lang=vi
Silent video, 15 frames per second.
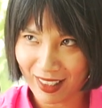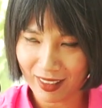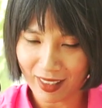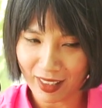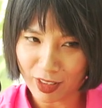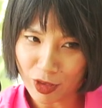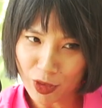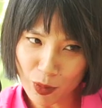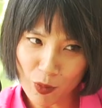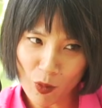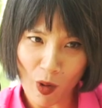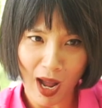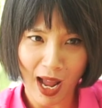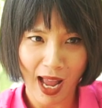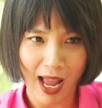cái tính Trung
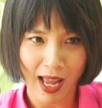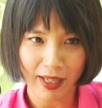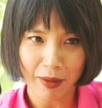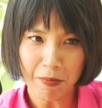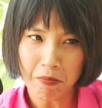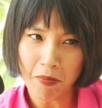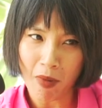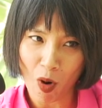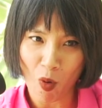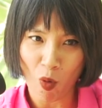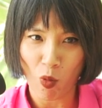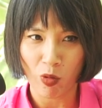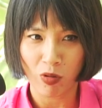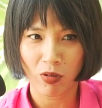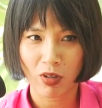Hoa cái
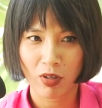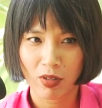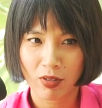màu